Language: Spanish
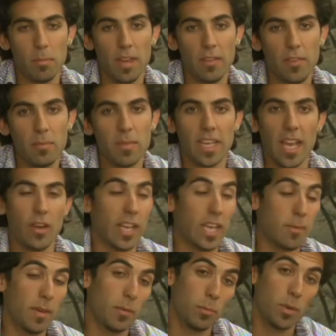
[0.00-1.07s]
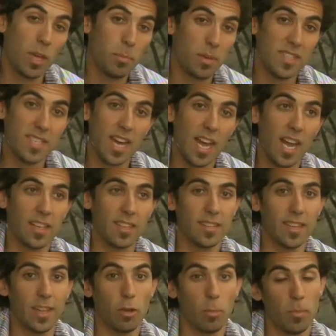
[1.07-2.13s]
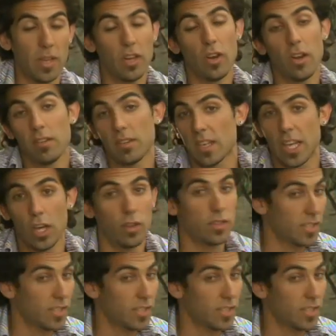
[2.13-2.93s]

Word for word: me, afirma que hay una química muy especial, que siente conmigo, que no